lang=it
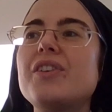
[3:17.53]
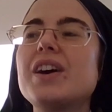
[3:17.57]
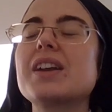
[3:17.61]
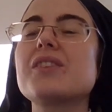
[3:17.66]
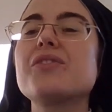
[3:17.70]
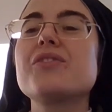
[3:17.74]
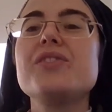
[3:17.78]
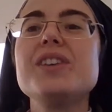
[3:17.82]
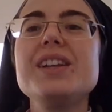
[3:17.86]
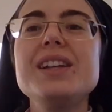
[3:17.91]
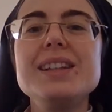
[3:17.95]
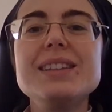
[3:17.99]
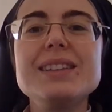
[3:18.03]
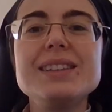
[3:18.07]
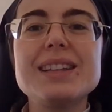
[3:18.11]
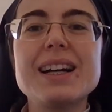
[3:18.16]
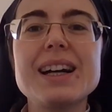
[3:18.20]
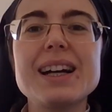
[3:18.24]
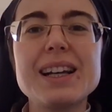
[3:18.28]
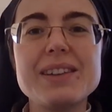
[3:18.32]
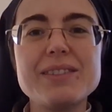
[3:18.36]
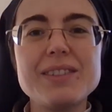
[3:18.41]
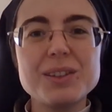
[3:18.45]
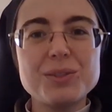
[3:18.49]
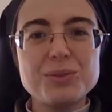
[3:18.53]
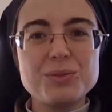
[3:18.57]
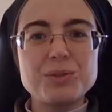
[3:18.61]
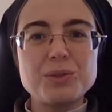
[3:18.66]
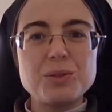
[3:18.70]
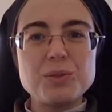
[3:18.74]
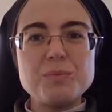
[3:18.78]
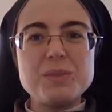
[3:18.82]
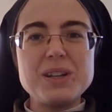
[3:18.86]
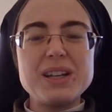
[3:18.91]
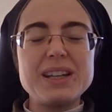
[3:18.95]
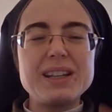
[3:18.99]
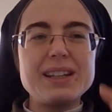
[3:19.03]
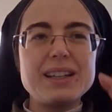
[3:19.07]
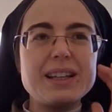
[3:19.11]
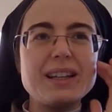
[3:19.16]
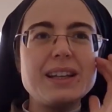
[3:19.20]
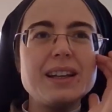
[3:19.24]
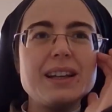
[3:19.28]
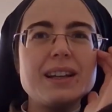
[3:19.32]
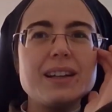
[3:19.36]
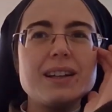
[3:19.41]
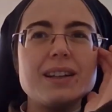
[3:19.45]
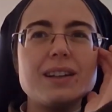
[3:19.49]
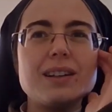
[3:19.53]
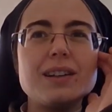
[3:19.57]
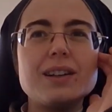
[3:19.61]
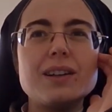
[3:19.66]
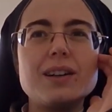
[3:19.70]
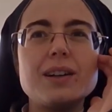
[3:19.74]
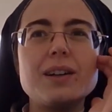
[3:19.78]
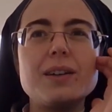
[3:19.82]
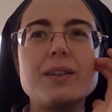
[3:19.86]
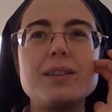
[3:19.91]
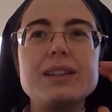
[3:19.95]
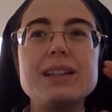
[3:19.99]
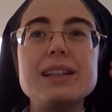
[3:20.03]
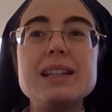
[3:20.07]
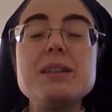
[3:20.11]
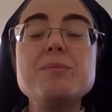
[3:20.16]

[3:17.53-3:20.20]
far finta che va tutto bene, eh,